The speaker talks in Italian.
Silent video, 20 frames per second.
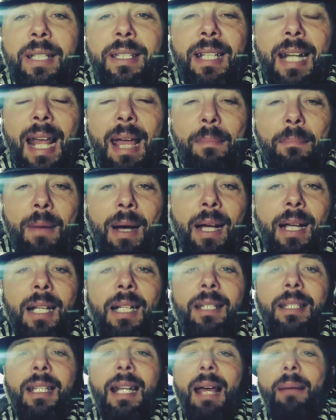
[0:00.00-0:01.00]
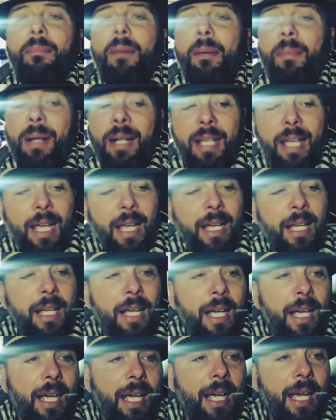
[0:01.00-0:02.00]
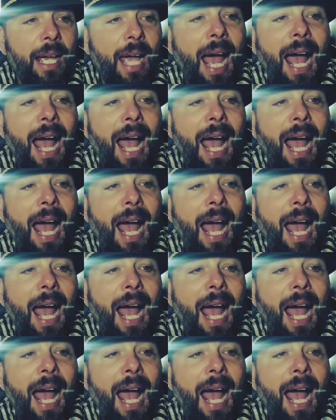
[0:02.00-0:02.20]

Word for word: il dilemma, il dilemma perché eh,